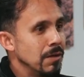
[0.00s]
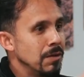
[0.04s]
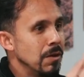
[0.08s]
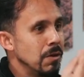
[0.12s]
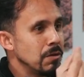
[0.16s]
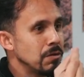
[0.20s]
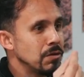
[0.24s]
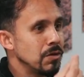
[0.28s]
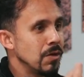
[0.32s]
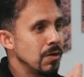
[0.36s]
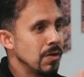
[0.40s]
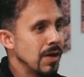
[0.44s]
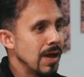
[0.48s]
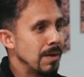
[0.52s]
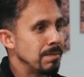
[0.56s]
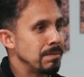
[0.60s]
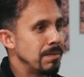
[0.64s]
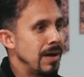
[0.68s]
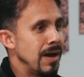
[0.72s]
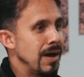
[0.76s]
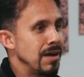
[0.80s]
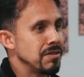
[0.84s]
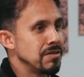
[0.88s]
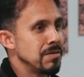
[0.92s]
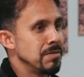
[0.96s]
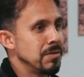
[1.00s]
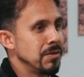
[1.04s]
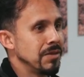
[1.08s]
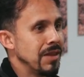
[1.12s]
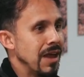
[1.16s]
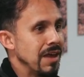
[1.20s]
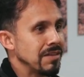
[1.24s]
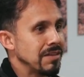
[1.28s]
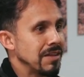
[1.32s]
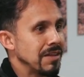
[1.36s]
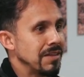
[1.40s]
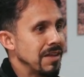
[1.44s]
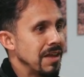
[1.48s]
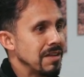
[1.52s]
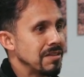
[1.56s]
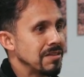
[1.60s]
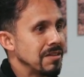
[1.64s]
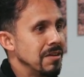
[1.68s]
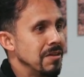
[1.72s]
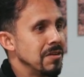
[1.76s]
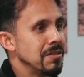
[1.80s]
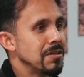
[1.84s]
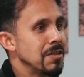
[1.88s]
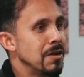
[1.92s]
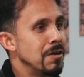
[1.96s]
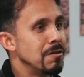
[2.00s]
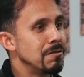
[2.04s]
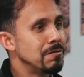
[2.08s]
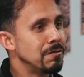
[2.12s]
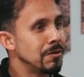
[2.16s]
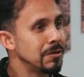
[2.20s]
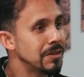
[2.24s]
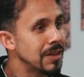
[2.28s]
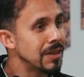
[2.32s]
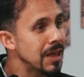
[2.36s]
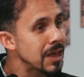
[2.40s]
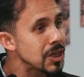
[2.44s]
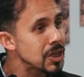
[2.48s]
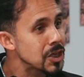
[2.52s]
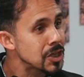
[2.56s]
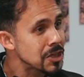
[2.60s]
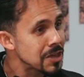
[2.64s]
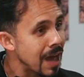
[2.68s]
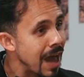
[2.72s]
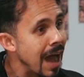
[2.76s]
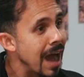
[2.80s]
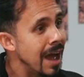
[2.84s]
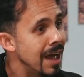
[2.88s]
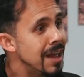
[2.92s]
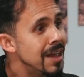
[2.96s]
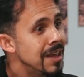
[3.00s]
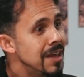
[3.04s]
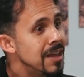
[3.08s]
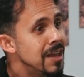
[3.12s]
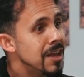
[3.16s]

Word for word: eu não sou capaz de mudar essa nação, então eu vou deixar